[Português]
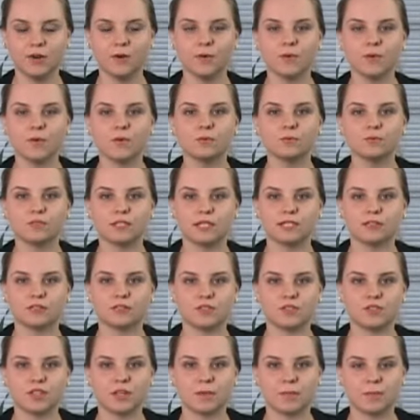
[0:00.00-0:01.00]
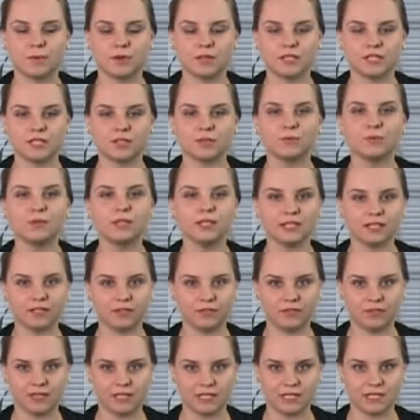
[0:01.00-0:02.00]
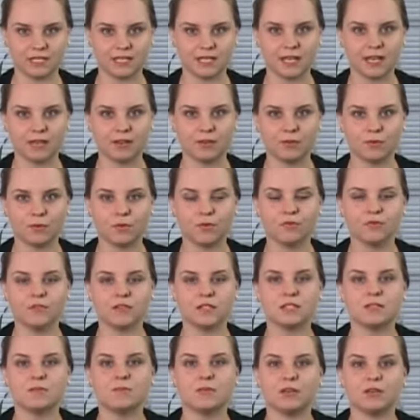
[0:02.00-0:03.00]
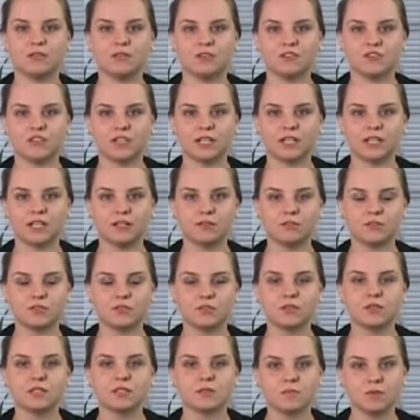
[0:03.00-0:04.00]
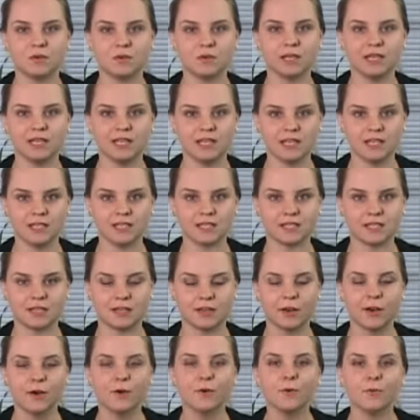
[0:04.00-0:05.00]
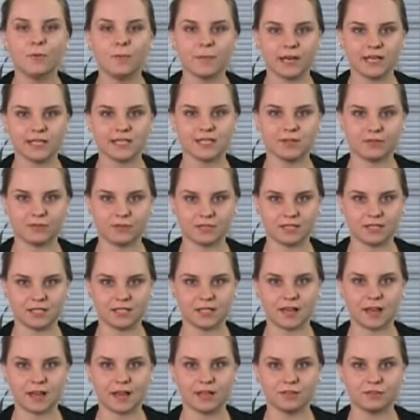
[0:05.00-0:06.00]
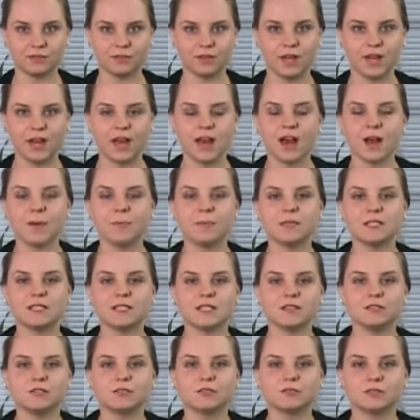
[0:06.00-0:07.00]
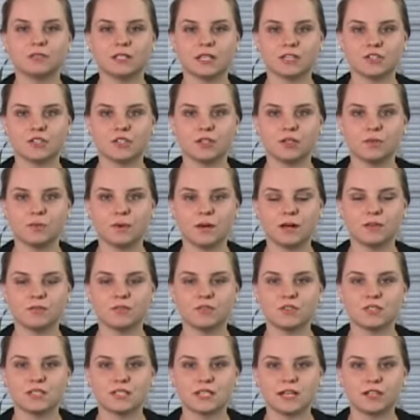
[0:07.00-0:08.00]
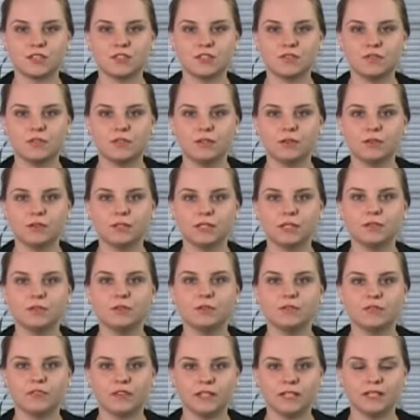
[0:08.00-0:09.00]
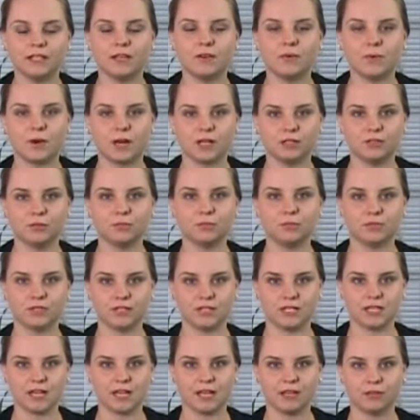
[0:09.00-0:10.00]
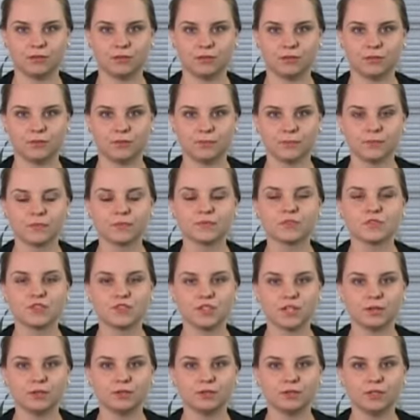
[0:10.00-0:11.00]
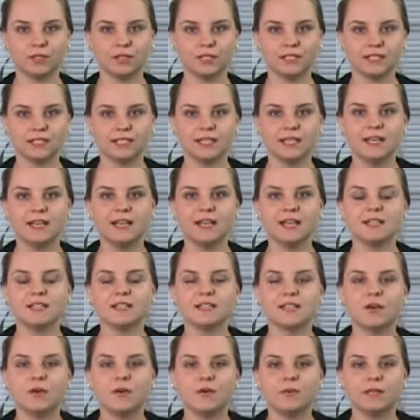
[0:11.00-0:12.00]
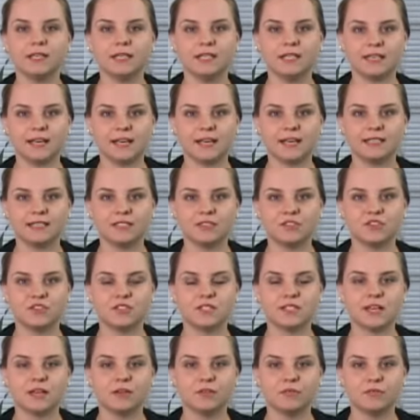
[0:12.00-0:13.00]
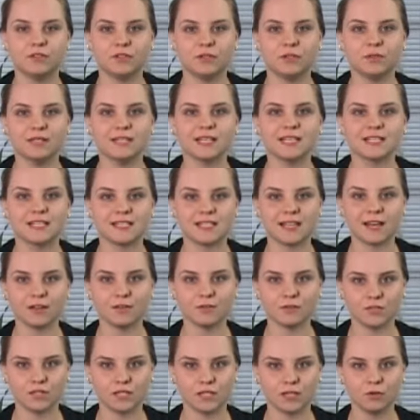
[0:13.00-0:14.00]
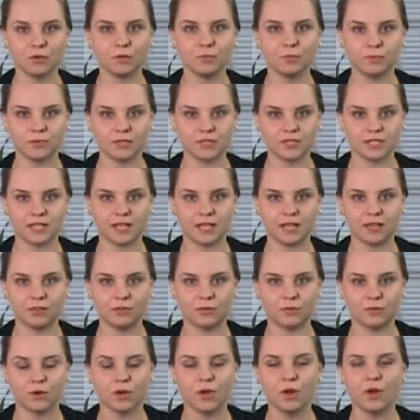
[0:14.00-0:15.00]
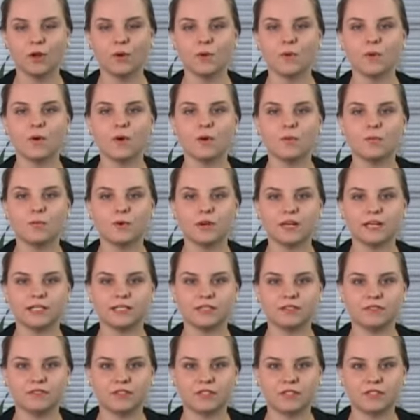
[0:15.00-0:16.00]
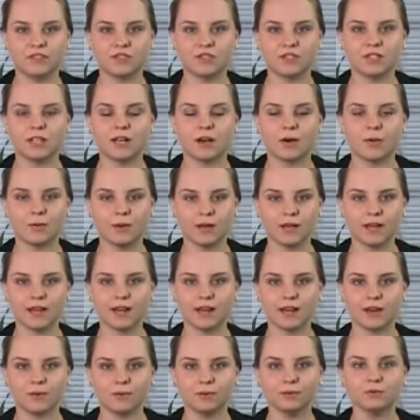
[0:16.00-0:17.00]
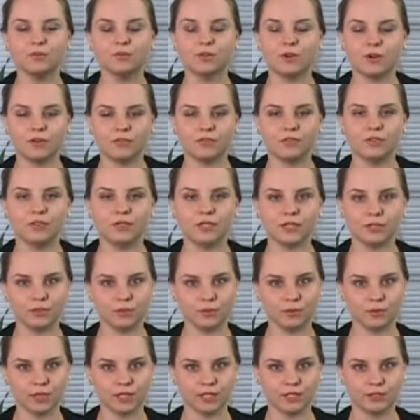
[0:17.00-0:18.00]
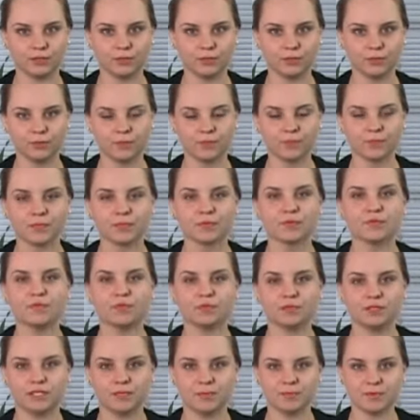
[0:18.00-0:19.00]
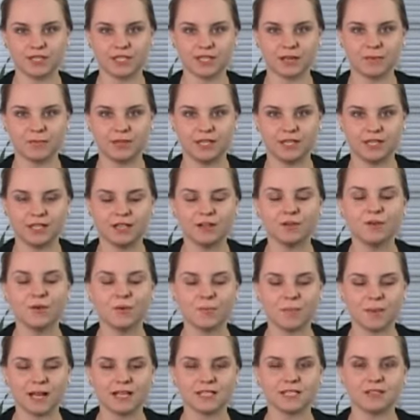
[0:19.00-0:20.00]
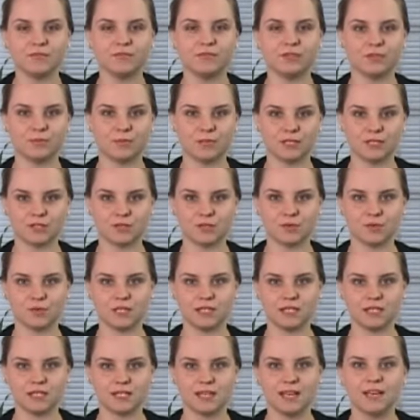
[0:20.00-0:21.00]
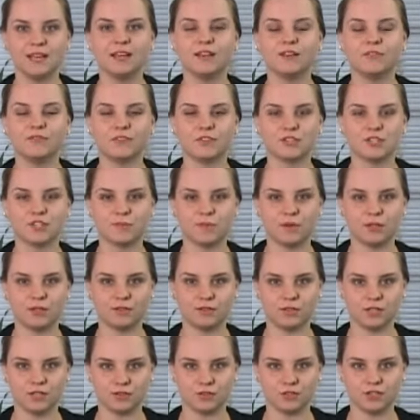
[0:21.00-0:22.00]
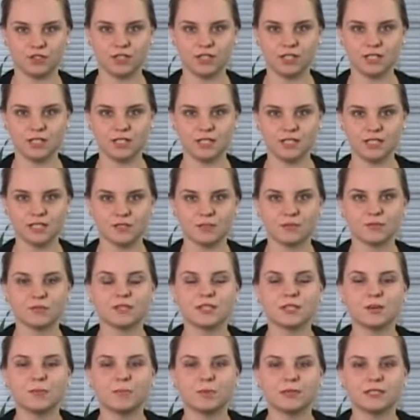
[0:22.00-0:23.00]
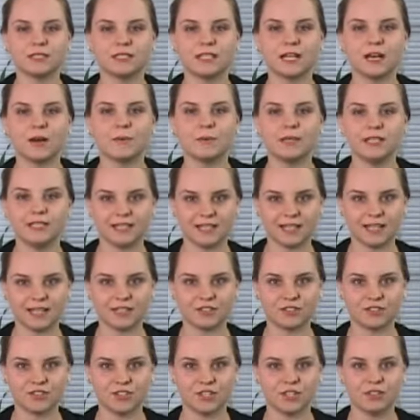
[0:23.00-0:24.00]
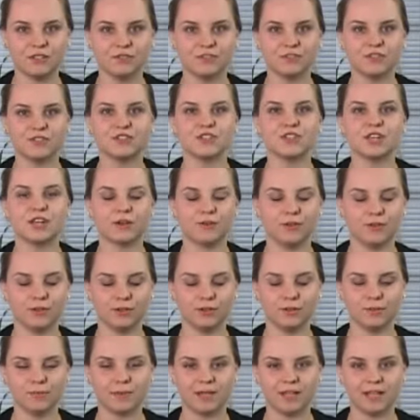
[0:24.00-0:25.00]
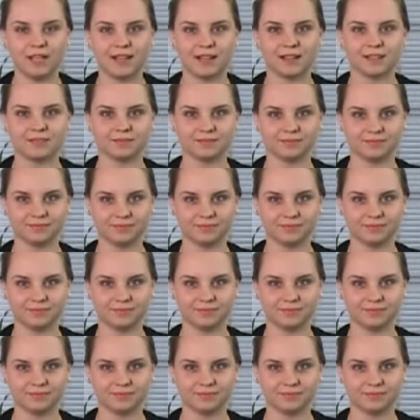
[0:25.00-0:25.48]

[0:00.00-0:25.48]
O contrato de depósito interfinanceiro com vencimento em janeiro de 2015, o mais negociado, apresentou taxa anual de 7,94%. Já o dólar encerrou em queda de 0,05%, com a moeda vendida a R$ 1,988. Voltamos amanhã com mais informações. Investimentos e notícias, o seu portal interativo de economia.